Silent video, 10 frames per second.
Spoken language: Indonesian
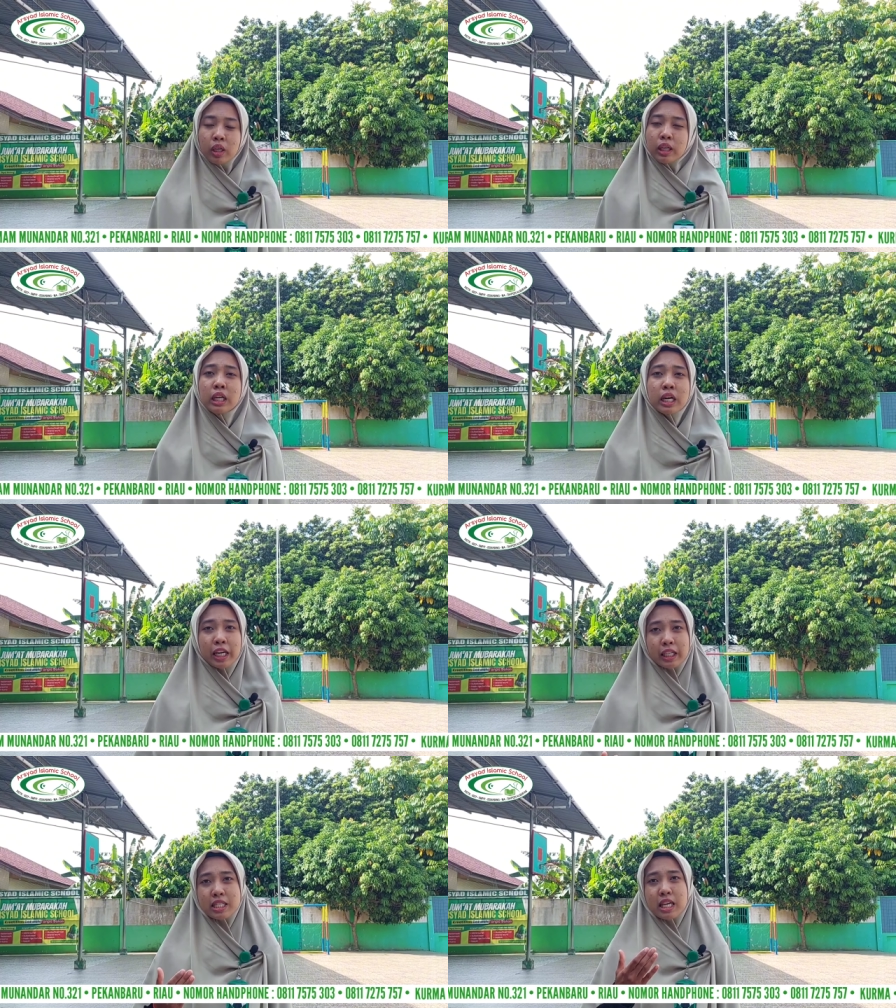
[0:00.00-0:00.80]

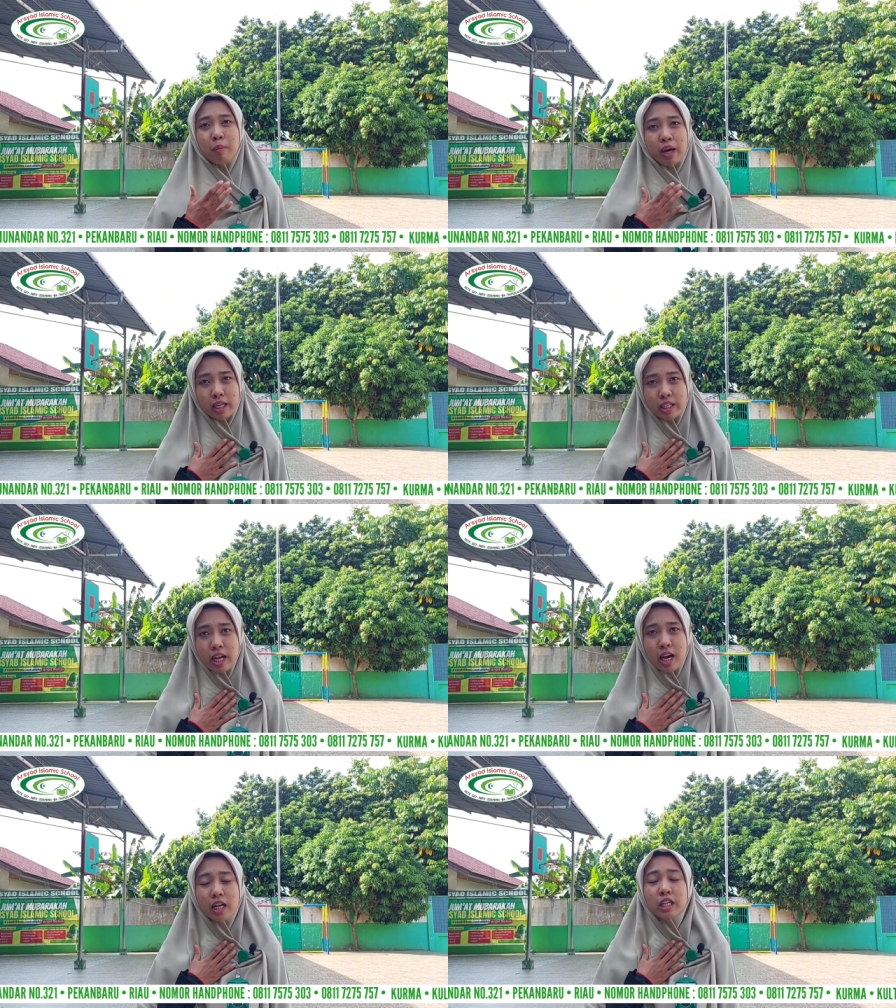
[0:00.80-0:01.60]
Dengan
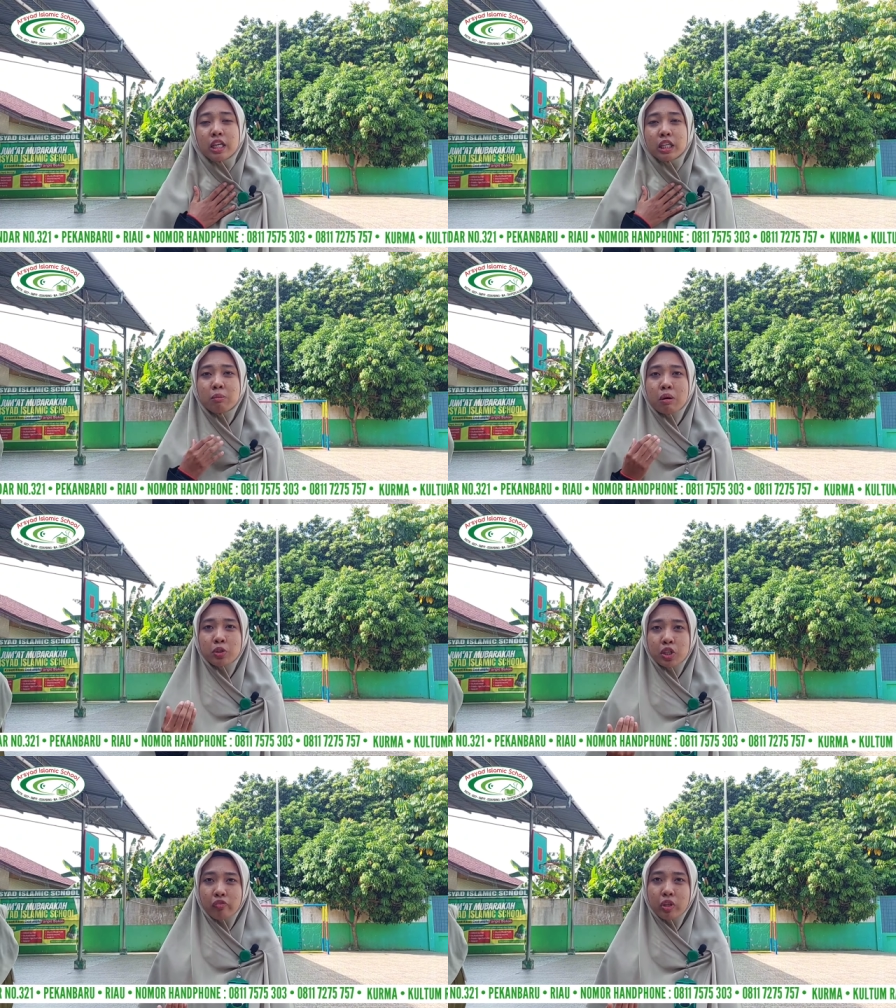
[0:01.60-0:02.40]
kesabarannya, Imam
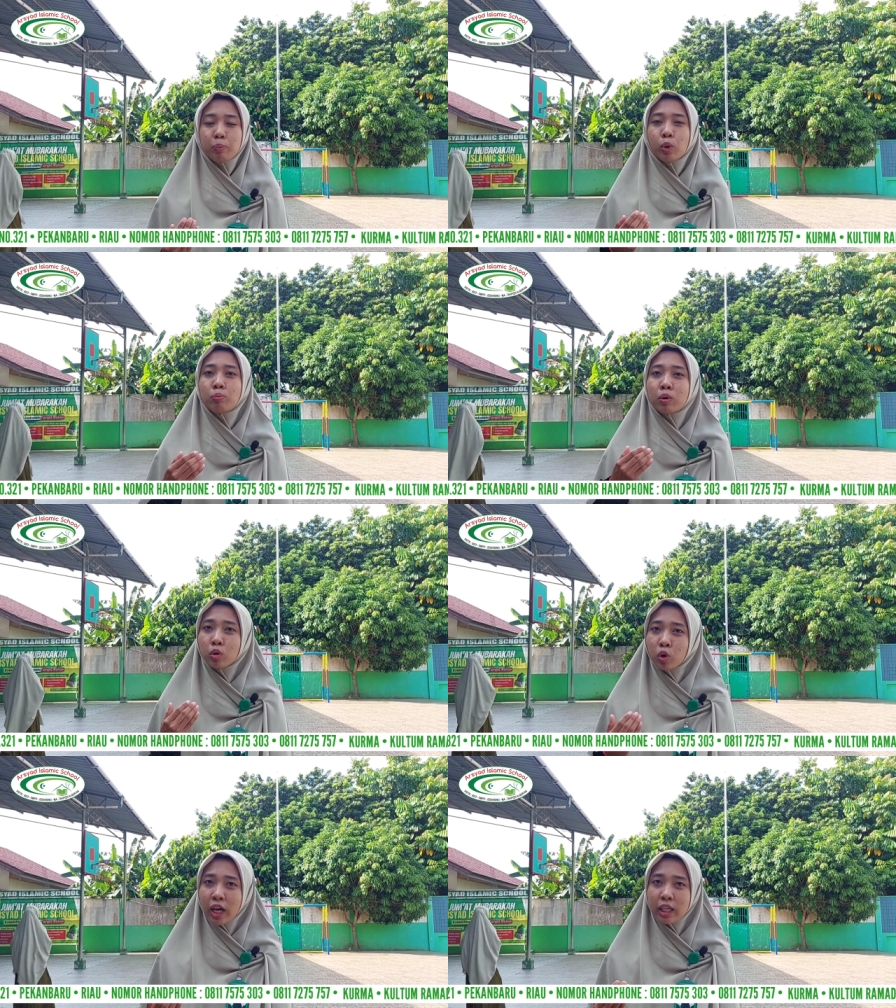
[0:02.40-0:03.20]
Syafi'i pun
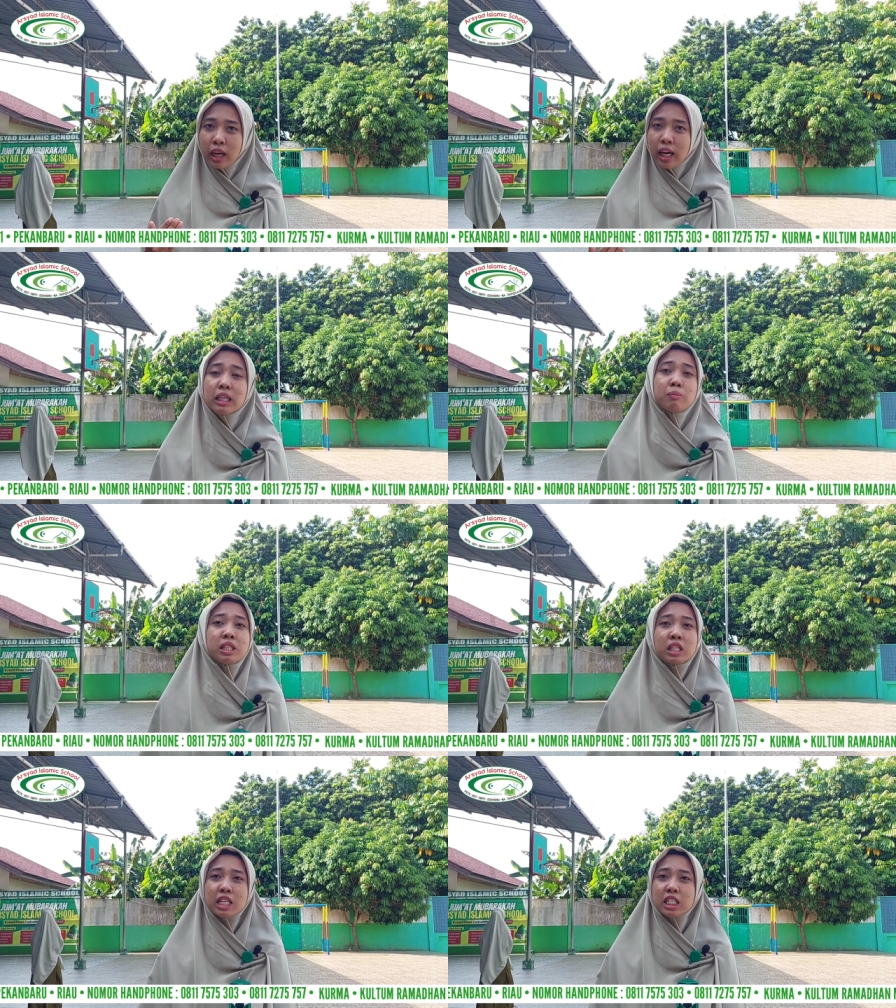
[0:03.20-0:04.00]
mengulangi lagi
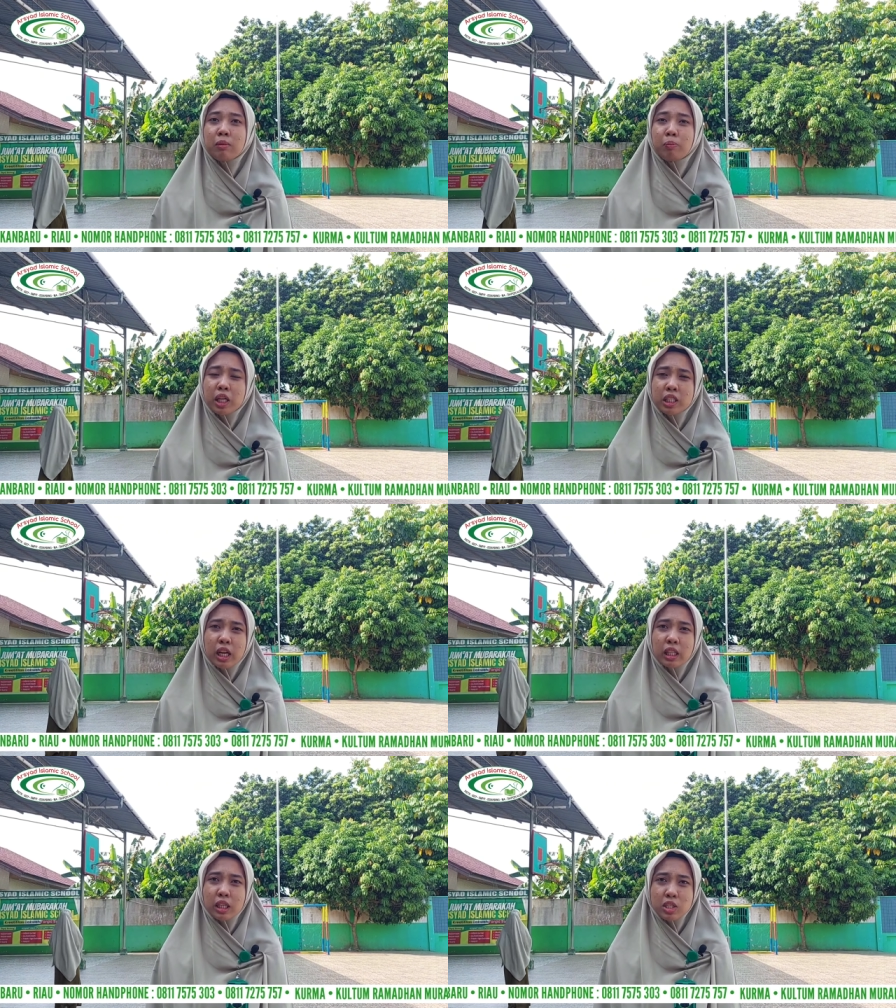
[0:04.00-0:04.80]
menjelaskan
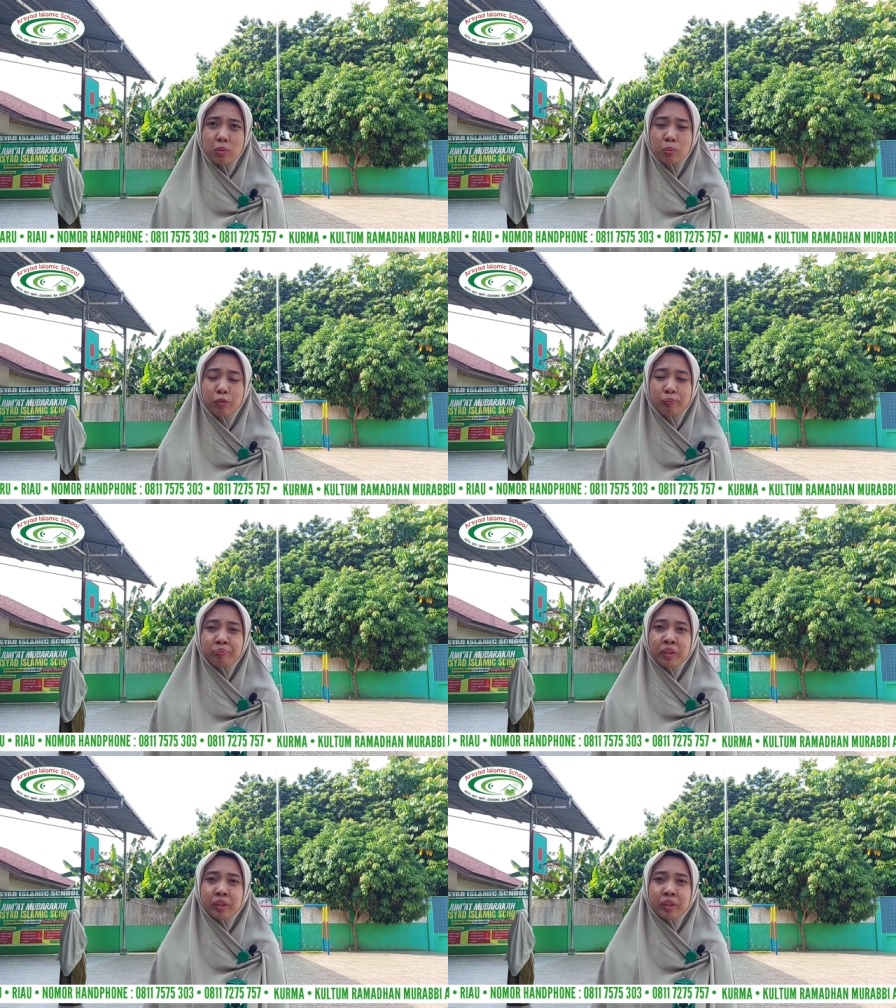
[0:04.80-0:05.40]
pelajaran tersebut.